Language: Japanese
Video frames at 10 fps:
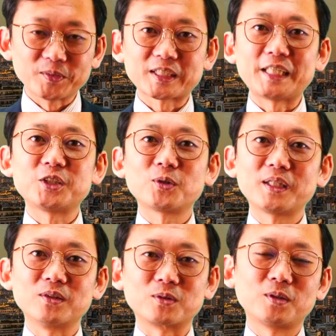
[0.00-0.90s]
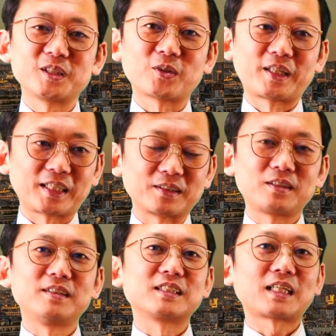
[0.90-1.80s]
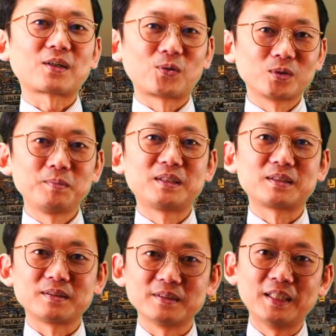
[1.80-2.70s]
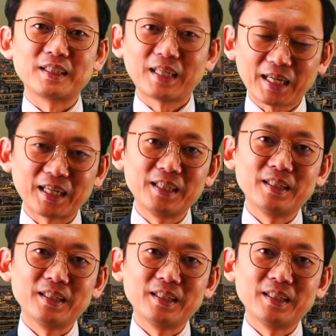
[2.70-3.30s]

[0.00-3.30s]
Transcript: 最小限のクローゼット計画っていうのしたらこの3つが